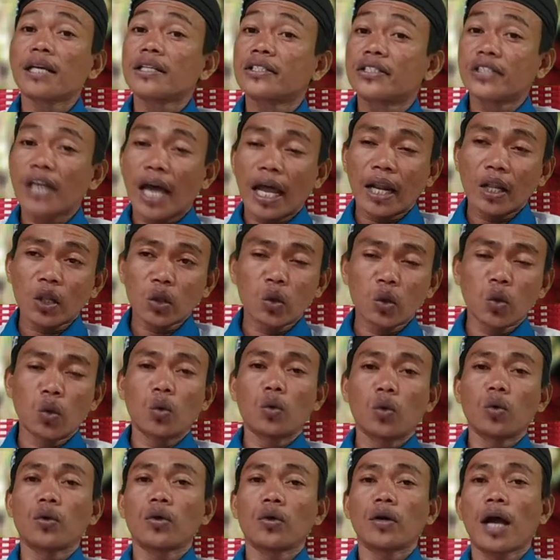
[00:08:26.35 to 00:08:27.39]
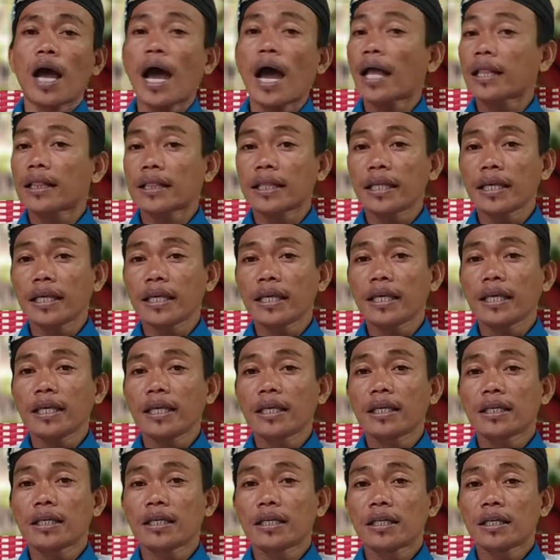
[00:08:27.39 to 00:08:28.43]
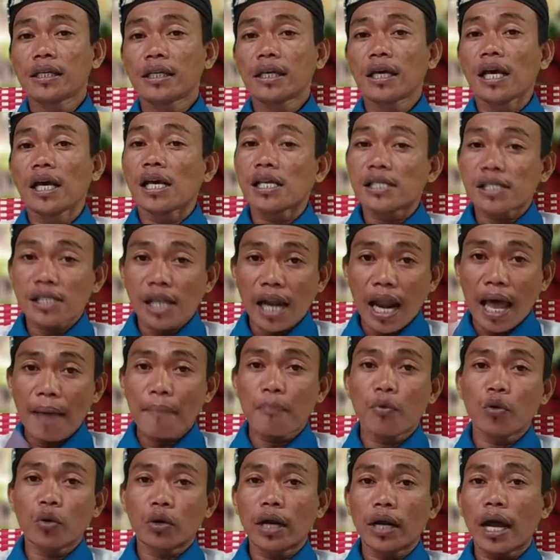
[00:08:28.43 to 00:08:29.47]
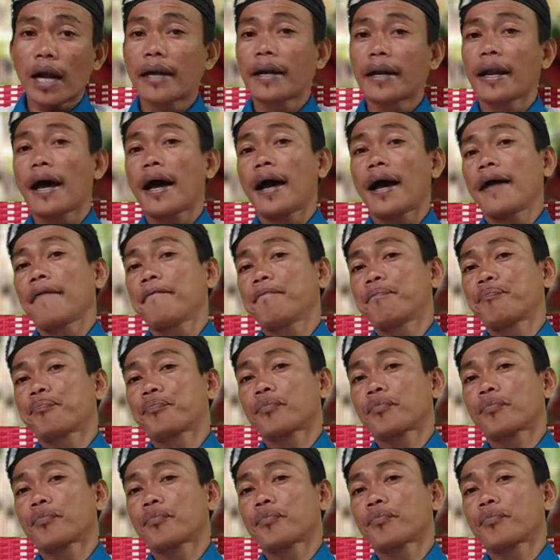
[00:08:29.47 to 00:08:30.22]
jantung, hati, selaput dada,